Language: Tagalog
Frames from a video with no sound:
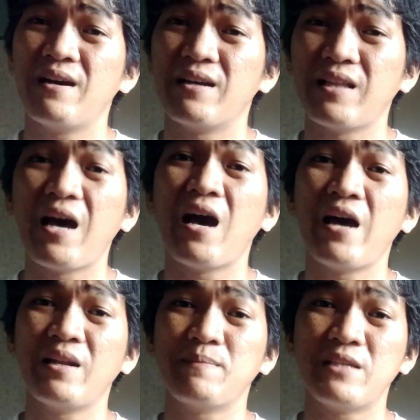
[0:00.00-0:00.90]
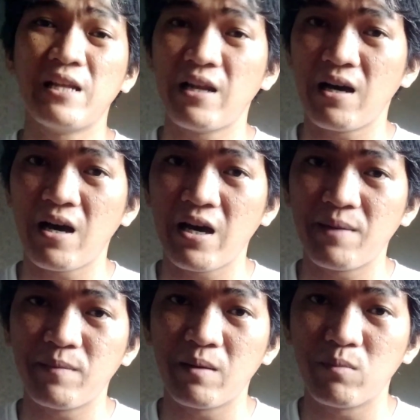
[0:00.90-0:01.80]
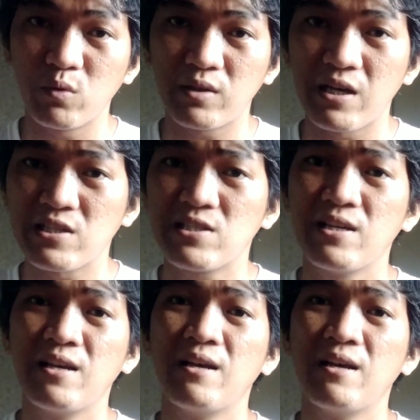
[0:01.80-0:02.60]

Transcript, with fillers: At hahanap sila ng hahanap ng butas